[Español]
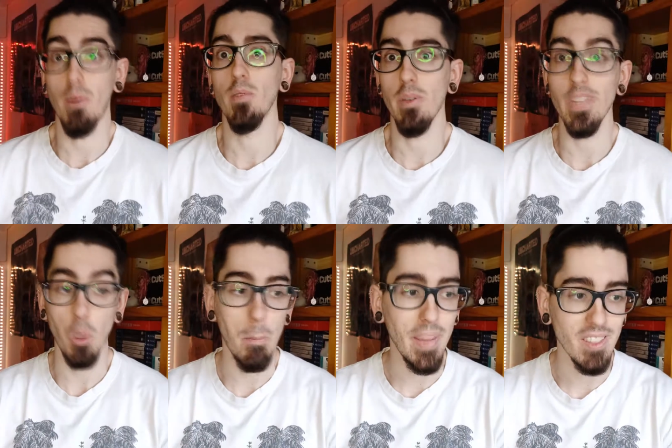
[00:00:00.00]
Pero vamos a ver,
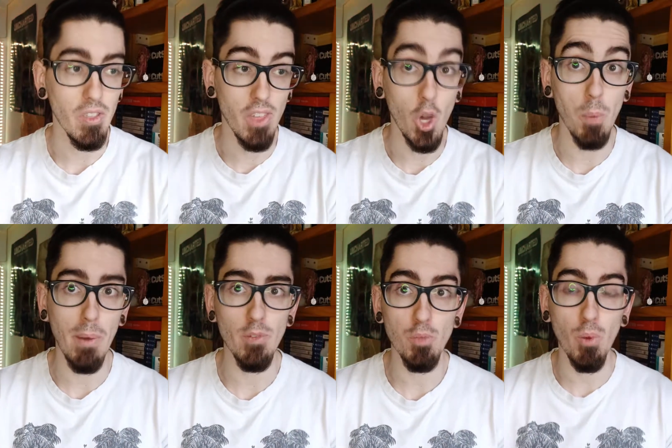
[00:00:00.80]
son 25
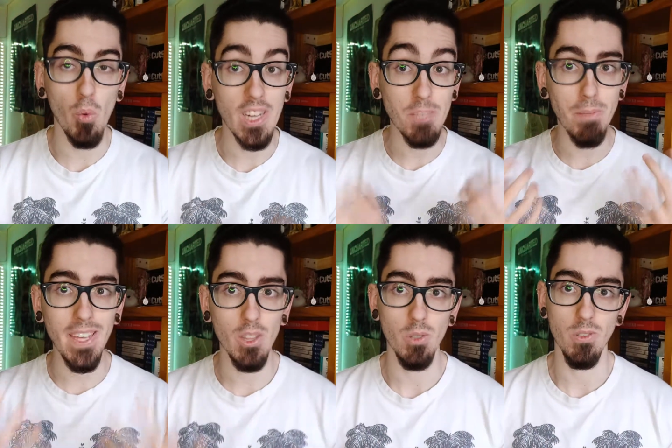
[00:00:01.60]
pavos por un
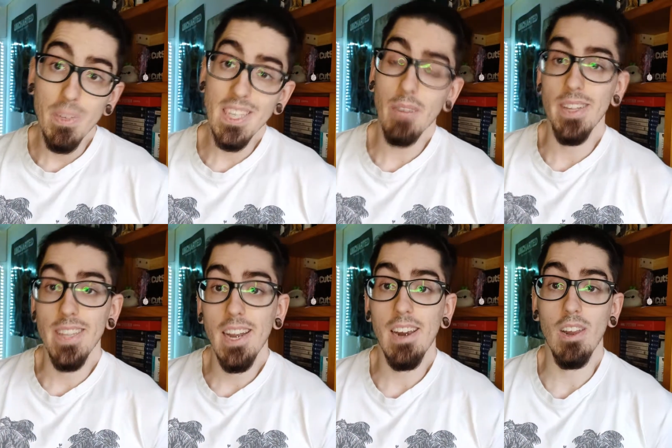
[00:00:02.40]
aspecto.
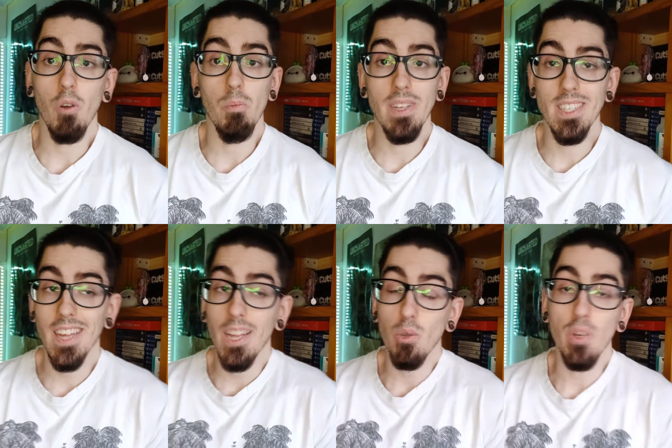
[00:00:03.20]
Básicamente las recompensas
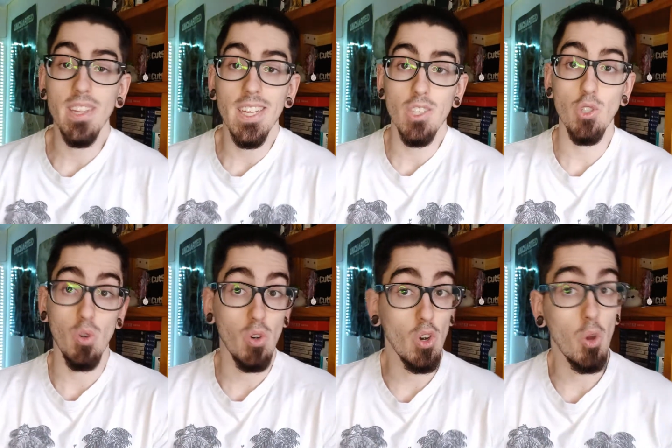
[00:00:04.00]
gratuitas
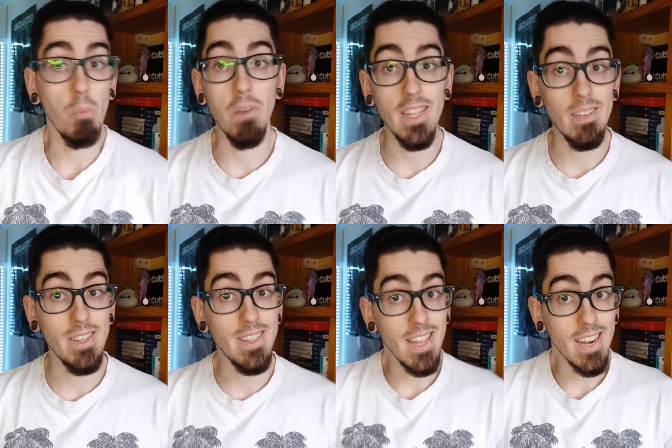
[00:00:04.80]
son
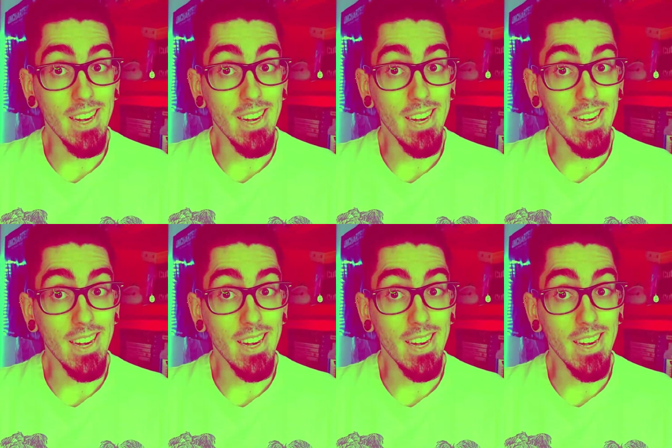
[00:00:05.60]
completamente